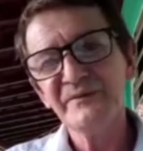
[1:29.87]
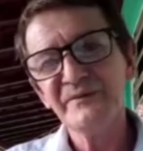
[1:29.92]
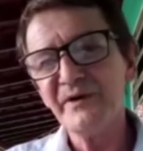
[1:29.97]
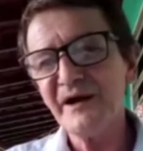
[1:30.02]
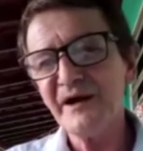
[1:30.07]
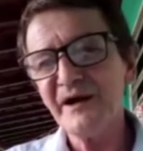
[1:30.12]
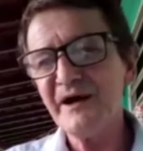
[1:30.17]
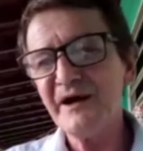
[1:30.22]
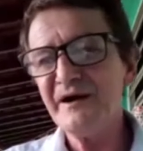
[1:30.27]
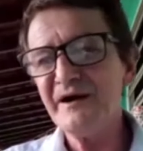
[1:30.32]

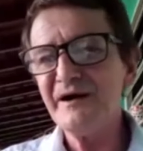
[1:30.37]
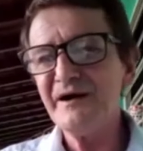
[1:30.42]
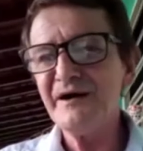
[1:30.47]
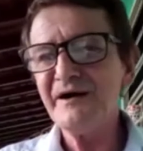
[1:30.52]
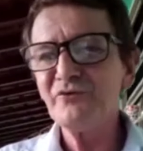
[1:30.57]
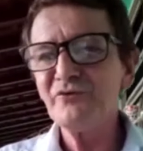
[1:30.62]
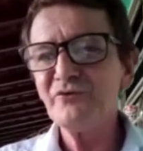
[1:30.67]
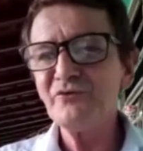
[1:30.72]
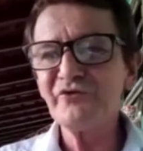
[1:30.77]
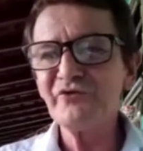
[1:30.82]

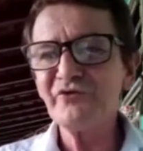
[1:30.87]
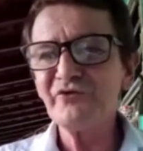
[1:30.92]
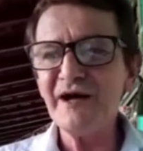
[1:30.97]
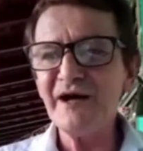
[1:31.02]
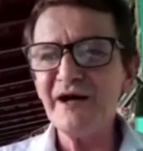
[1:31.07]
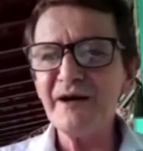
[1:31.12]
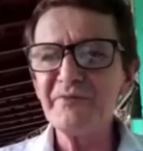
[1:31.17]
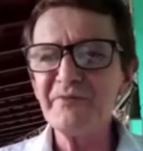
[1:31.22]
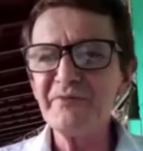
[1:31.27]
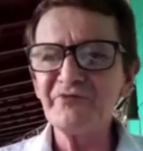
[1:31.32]
Para
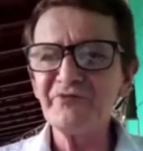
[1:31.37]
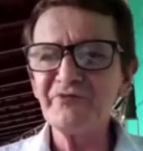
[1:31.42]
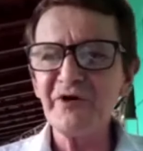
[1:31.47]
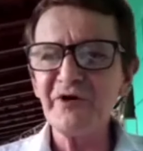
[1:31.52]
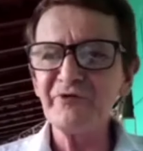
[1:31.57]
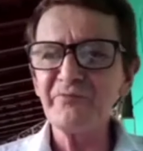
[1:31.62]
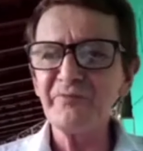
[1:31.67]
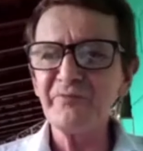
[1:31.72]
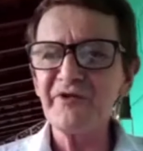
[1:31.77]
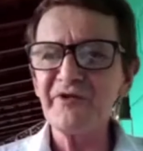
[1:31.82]
usar a mesma
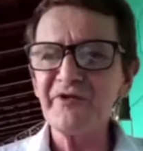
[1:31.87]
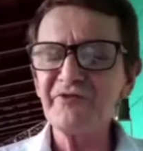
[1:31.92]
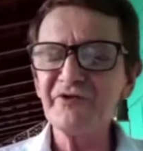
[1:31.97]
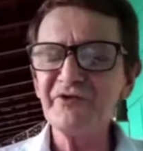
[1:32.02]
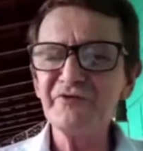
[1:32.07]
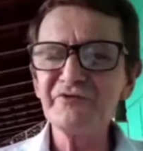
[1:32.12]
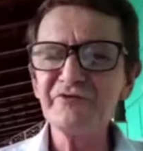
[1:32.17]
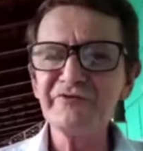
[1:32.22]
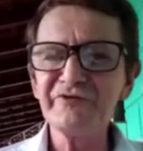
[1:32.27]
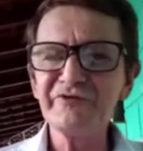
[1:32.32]

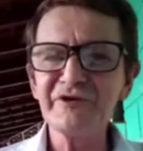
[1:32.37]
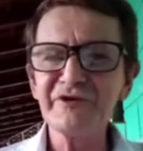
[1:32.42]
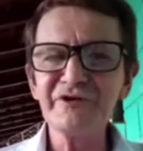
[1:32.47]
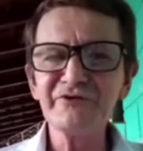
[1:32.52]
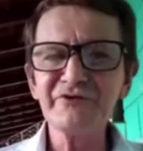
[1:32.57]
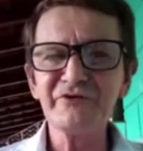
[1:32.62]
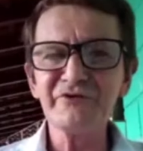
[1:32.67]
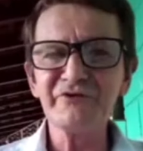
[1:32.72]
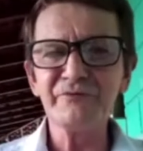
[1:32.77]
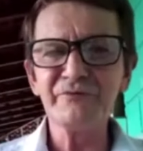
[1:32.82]
expressão do
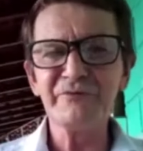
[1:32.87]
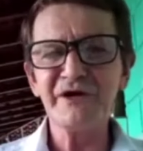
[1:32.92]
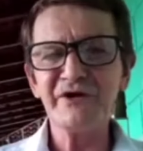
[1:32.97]
governador